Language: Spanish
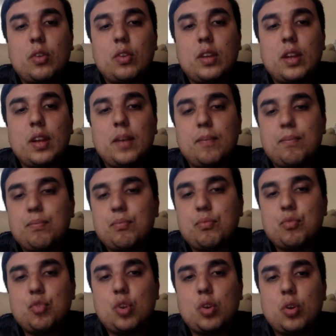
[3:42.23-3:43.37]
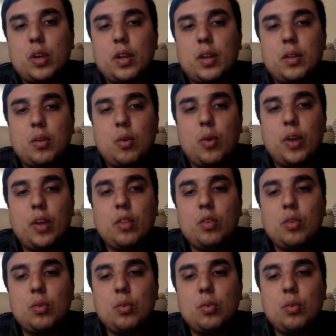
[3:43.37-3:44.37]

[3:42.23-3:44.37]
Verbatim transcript: Así que yo creo que con esto,